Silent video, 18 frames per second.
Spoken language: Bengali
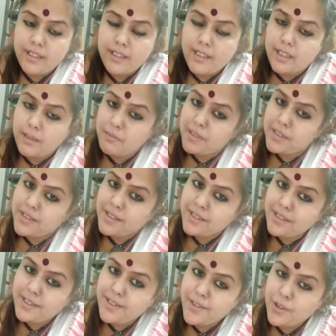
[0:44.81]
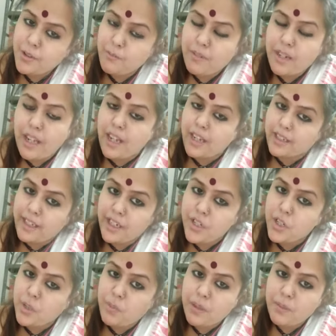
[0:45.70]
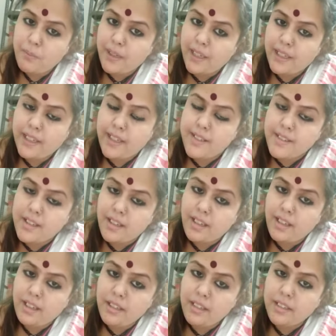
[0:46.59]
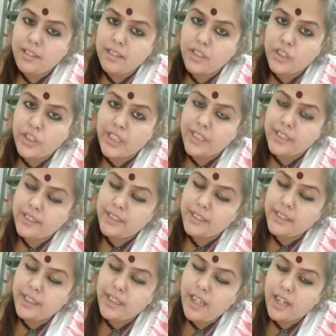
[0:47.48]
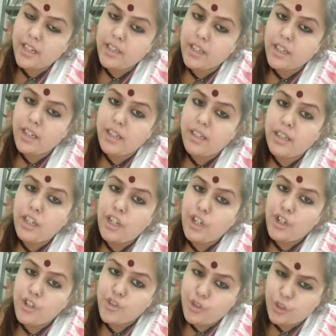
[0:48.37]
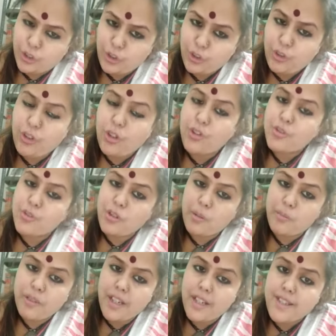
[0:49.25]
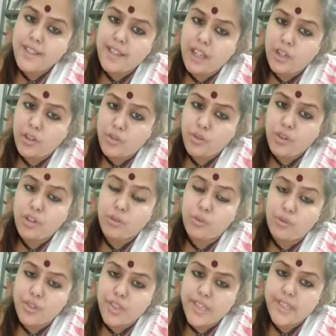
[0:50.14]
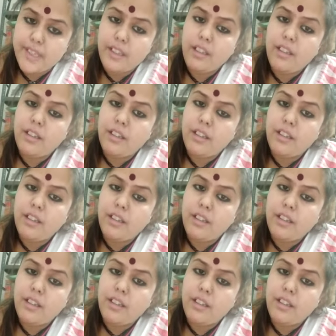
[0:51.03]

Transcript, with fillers: তার মেটেরিয়ালস তোমরা আগেই সবাই পেয়ে গেছিলে সেখান থেকেই একটা ছোট্ট অংশ আমি আজকে আলোচনা করছি